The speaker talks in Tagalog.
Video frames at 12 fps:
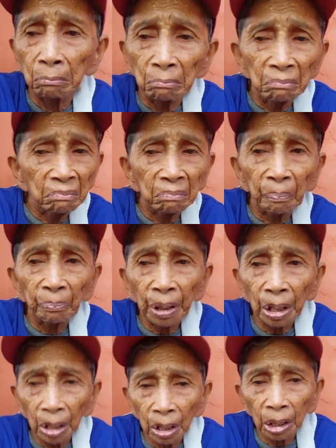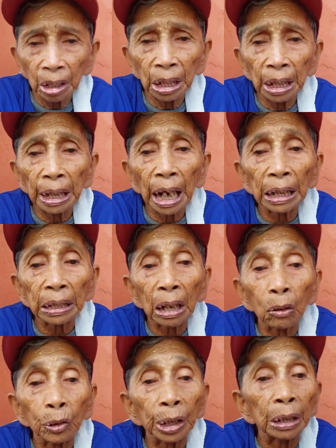Oo.
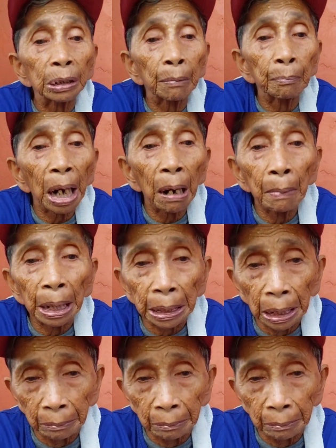tiniyasan ko ni mukamang.